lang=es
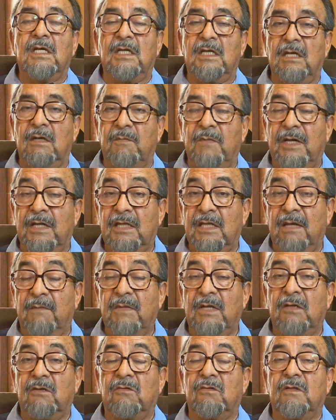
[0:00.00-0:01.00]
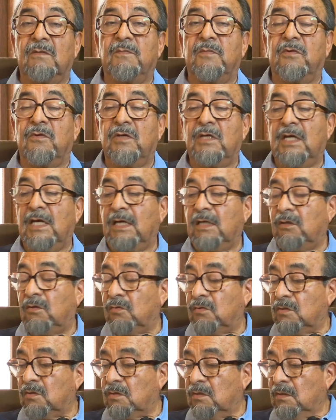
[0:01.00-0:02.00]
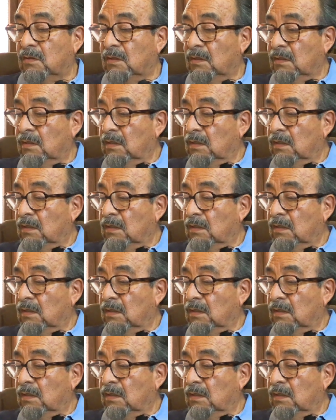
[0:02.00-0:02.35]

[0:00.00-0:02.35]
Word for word: en el planteamiento de proyectos.